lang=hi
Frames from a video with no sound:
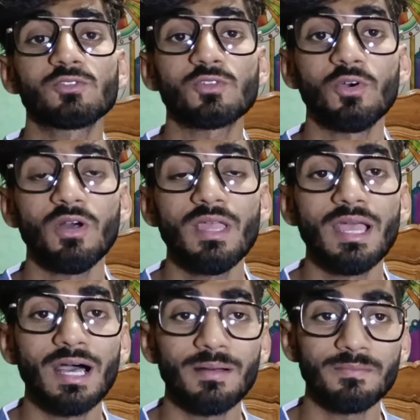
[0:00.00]
उसको
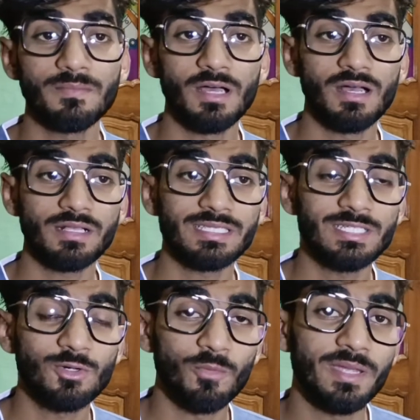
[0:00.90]
हम आ,
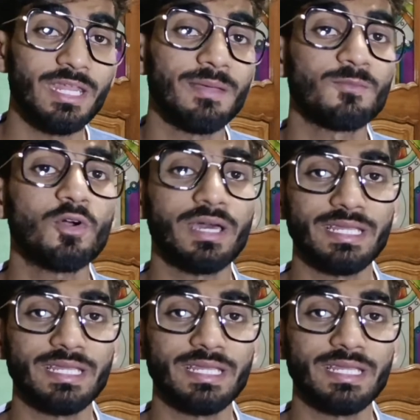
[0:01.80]
किसी डोमेन नेम को